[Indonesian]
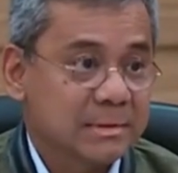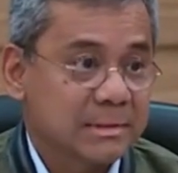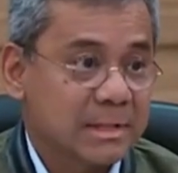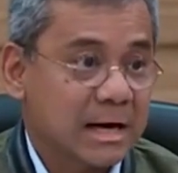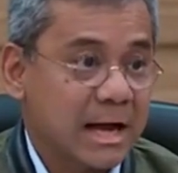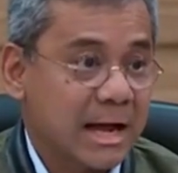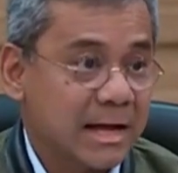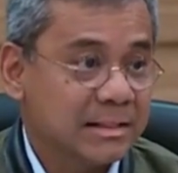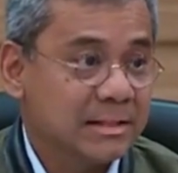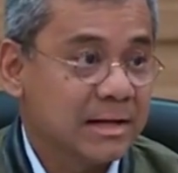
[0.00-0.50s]

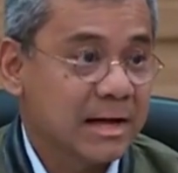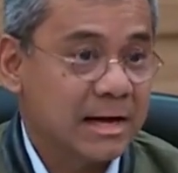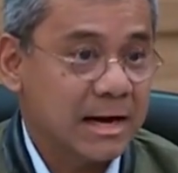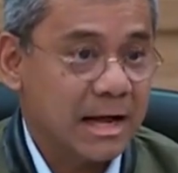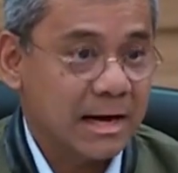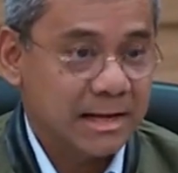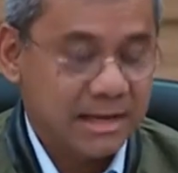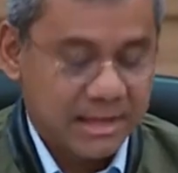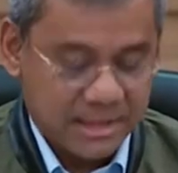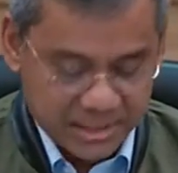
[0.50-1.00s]
Terkait
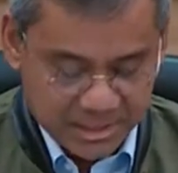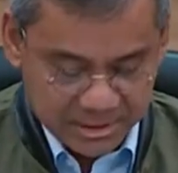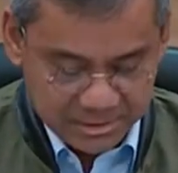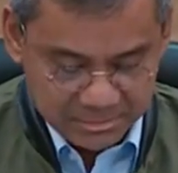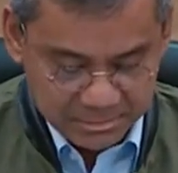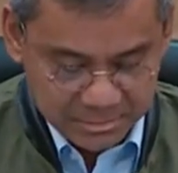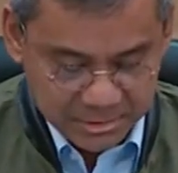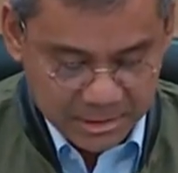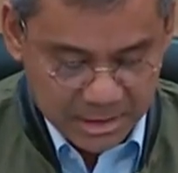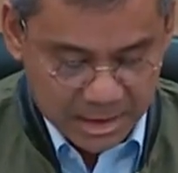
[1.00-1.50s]
dengan hal
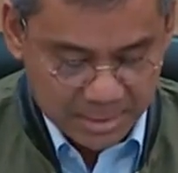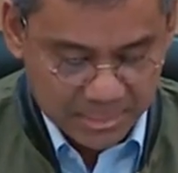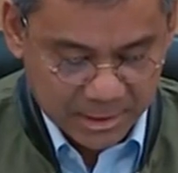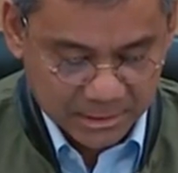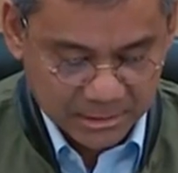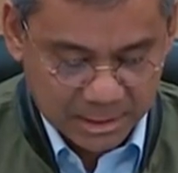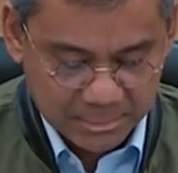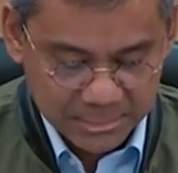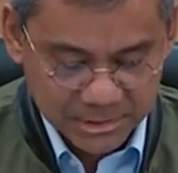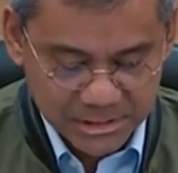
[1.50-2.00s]
ini,
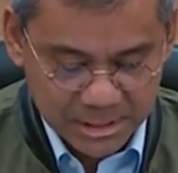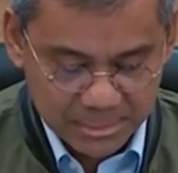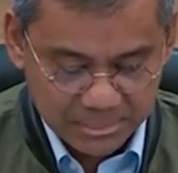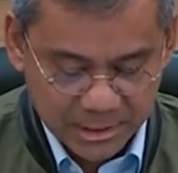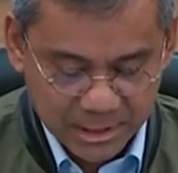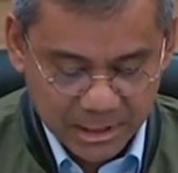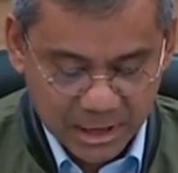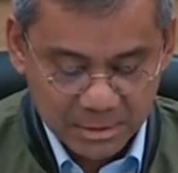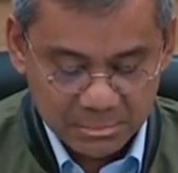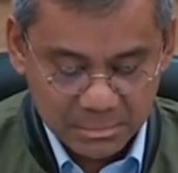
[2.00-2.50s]
dapat kami
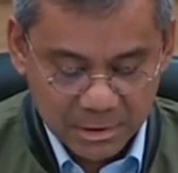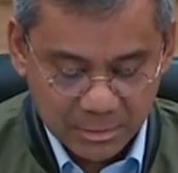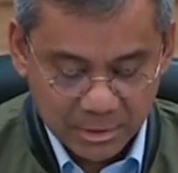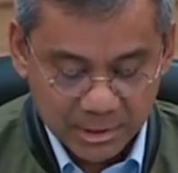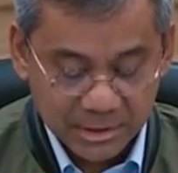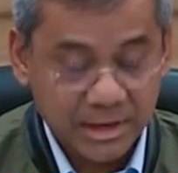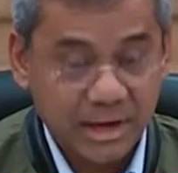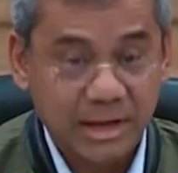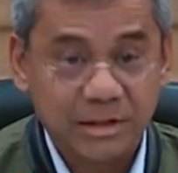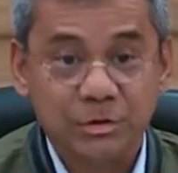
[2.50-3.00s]
sampaikan
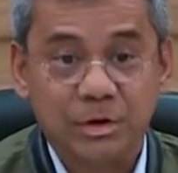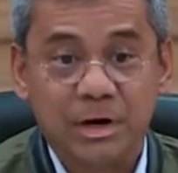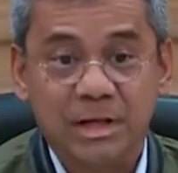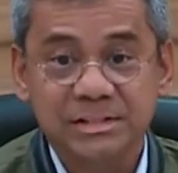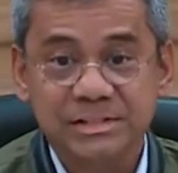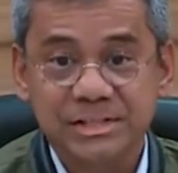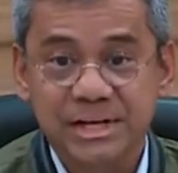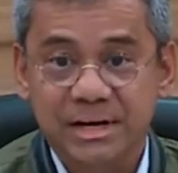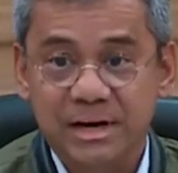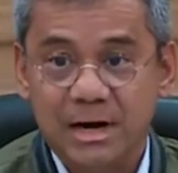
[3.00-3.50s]
bahwa
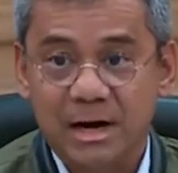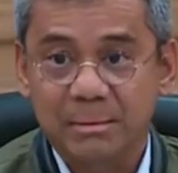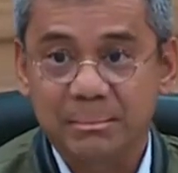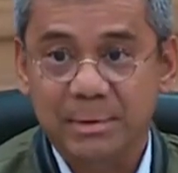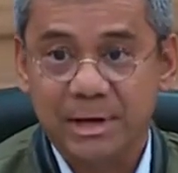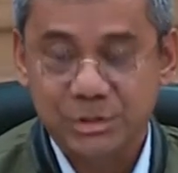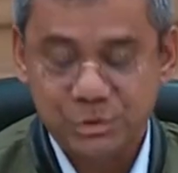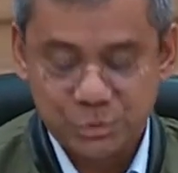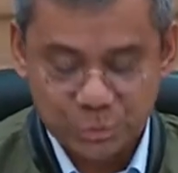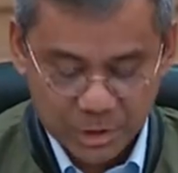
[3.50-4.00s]
Direktorat
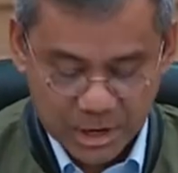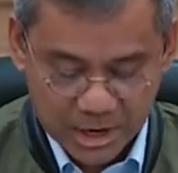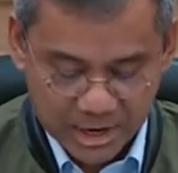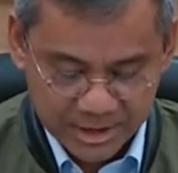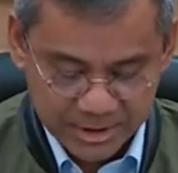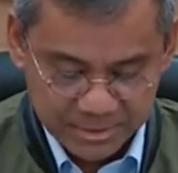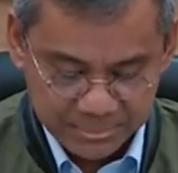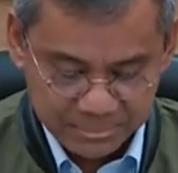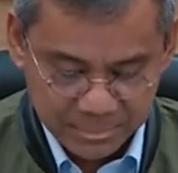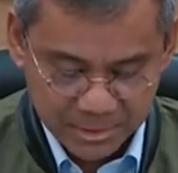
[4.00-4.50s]
Jenderal Bea
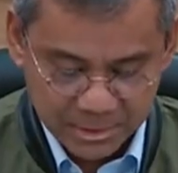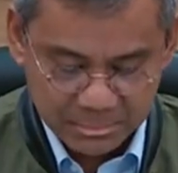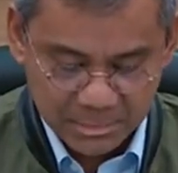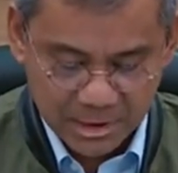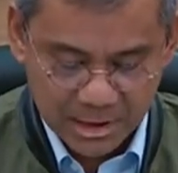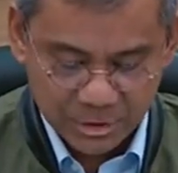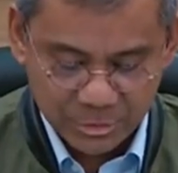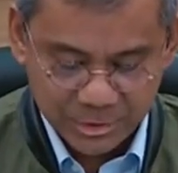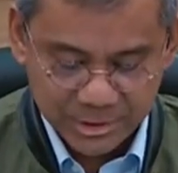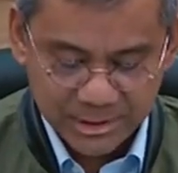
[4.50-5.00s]
Cukai
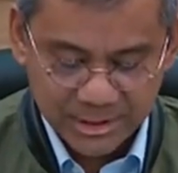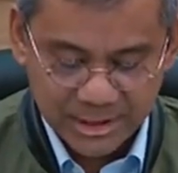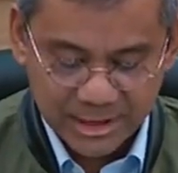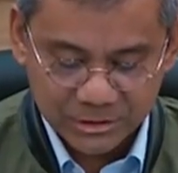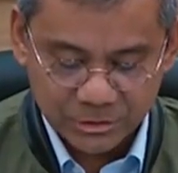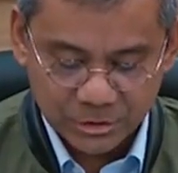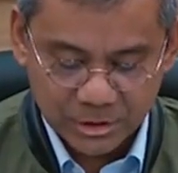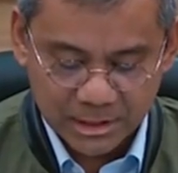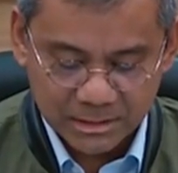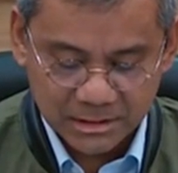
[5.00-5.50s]
melalui
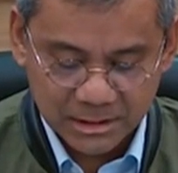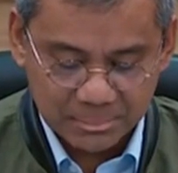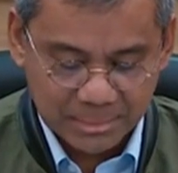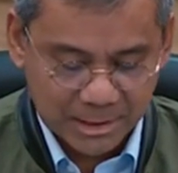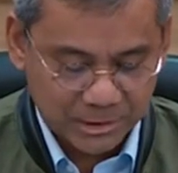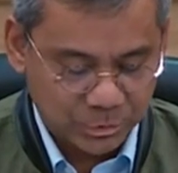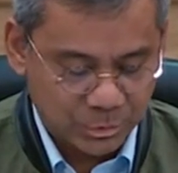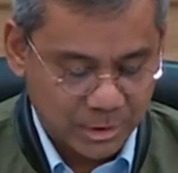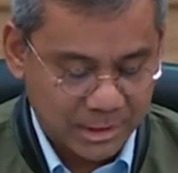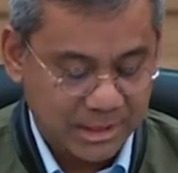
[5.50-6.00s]
Direktorat
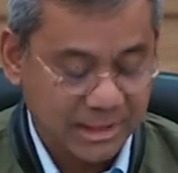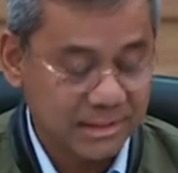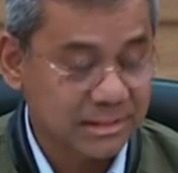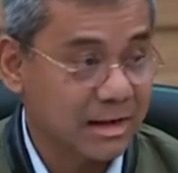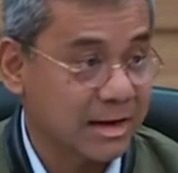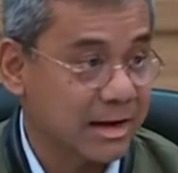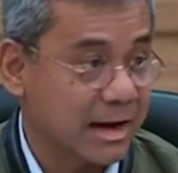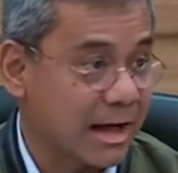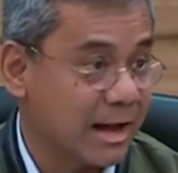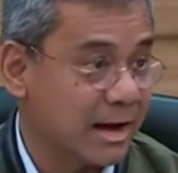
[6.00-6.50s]
Kepatuhan
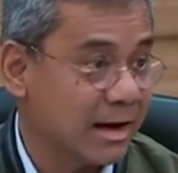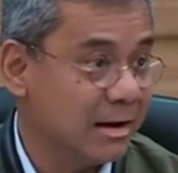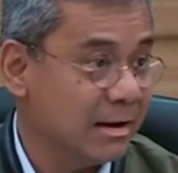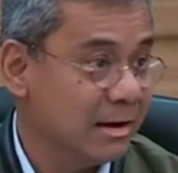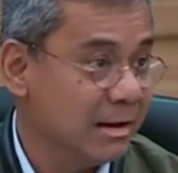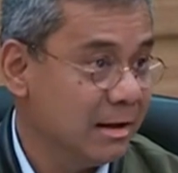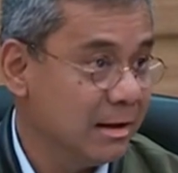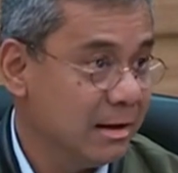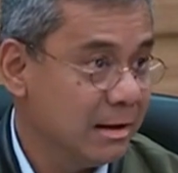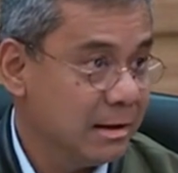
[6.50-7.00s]
Internal
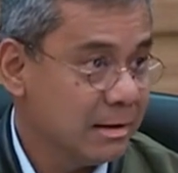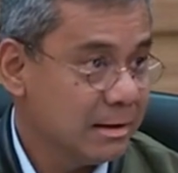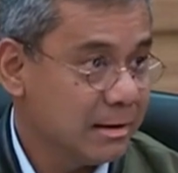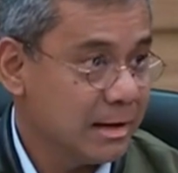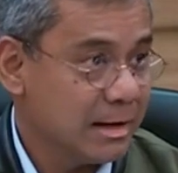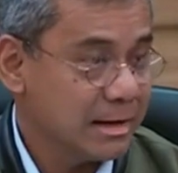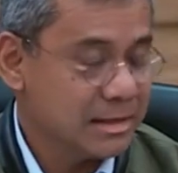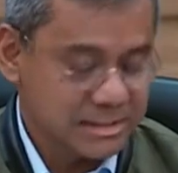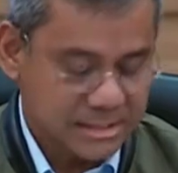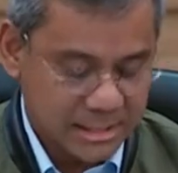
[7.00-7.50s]

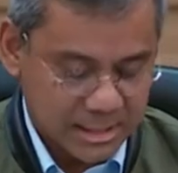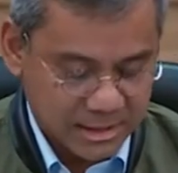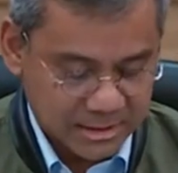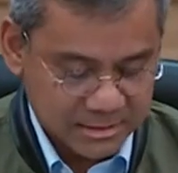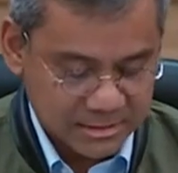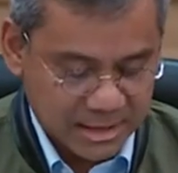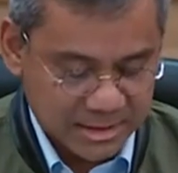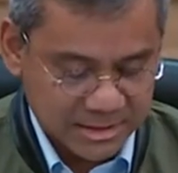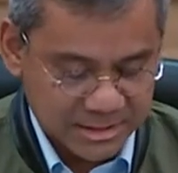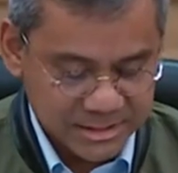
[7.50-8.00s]
dan
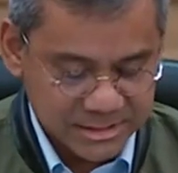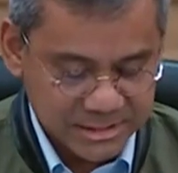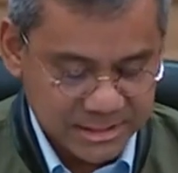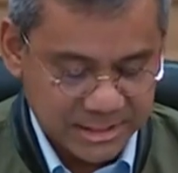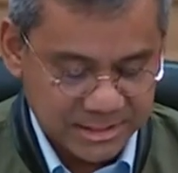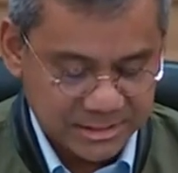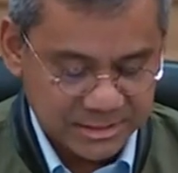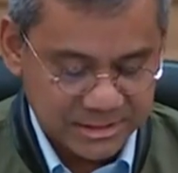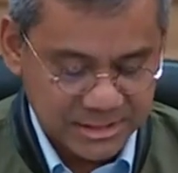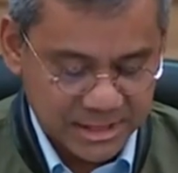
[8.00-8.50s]

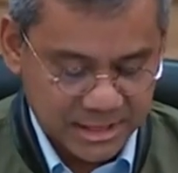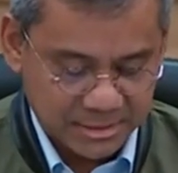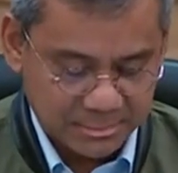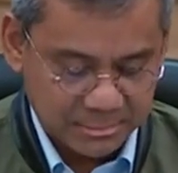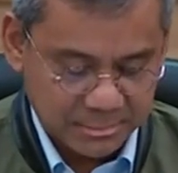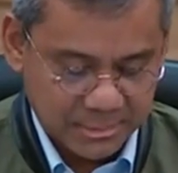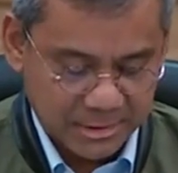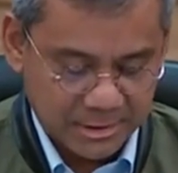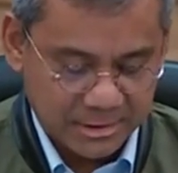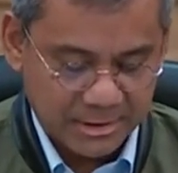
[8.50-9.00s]
Sekretaris
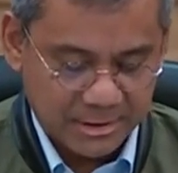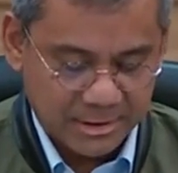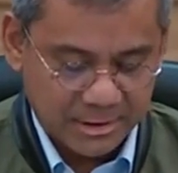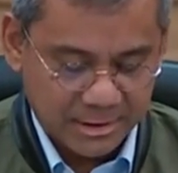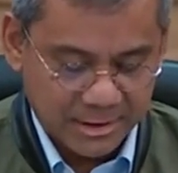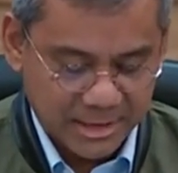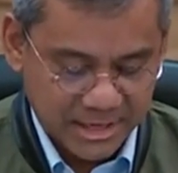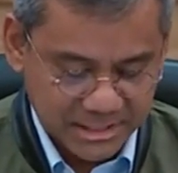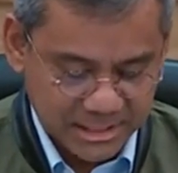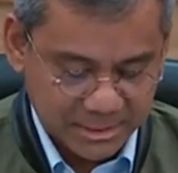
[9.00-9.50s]
Ditjen
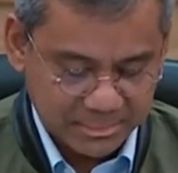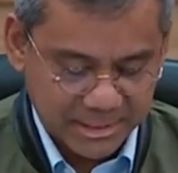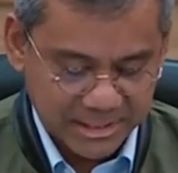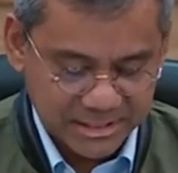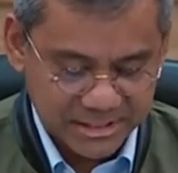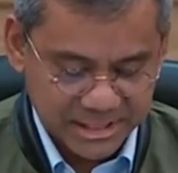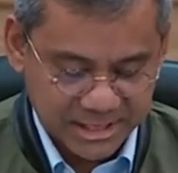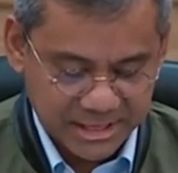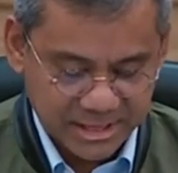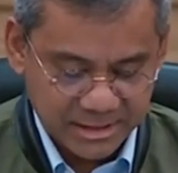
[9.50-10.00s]

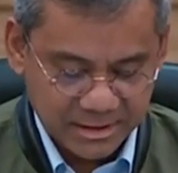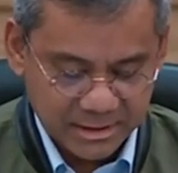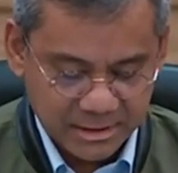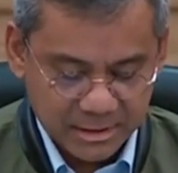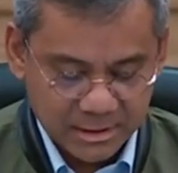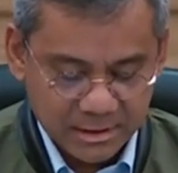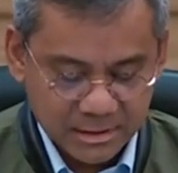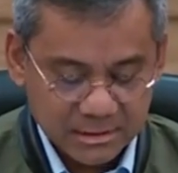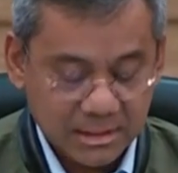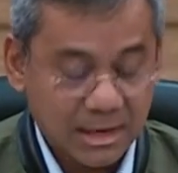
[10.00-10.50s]
DJBC
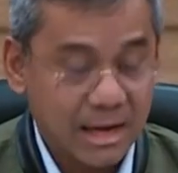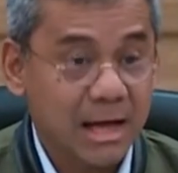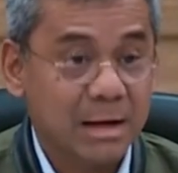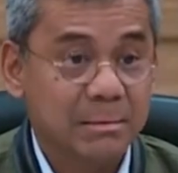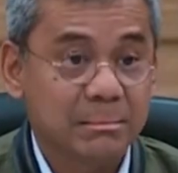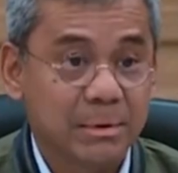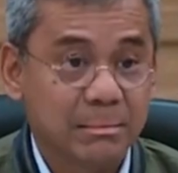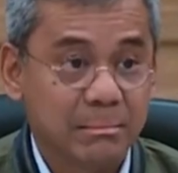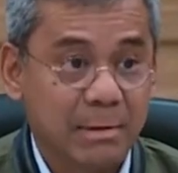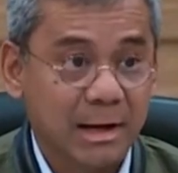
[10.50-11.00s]

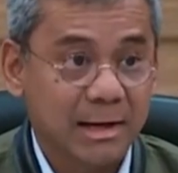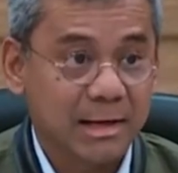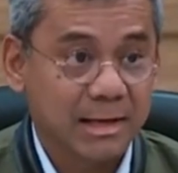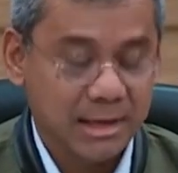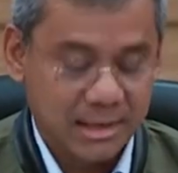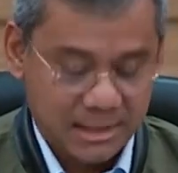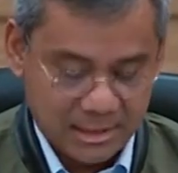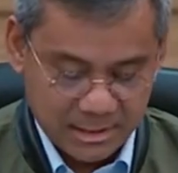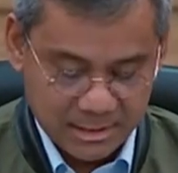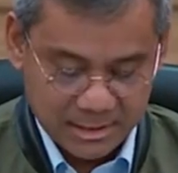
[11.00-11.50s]
telah
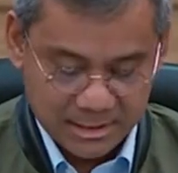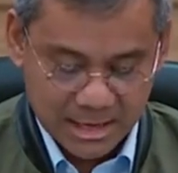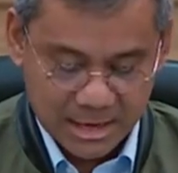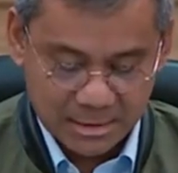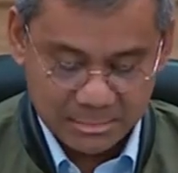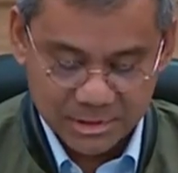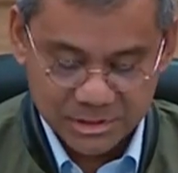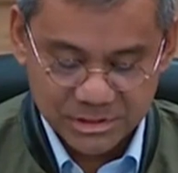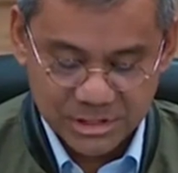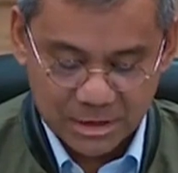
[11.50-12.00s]
memanggil
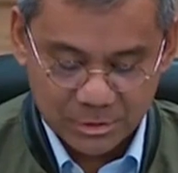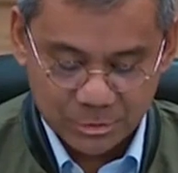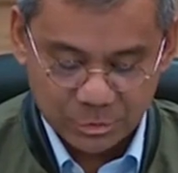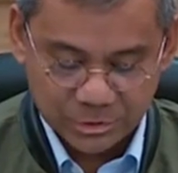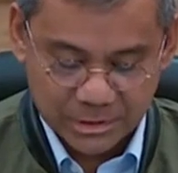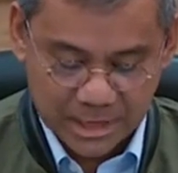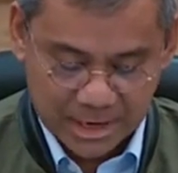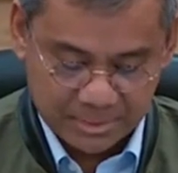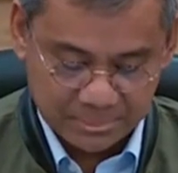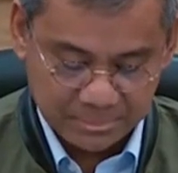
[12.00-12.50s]
yang
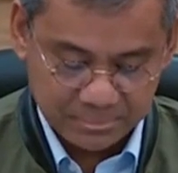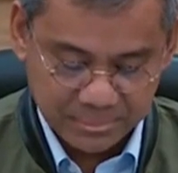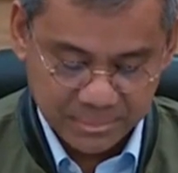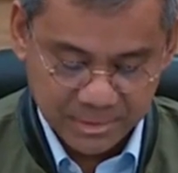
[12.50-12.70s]
bersangkutan.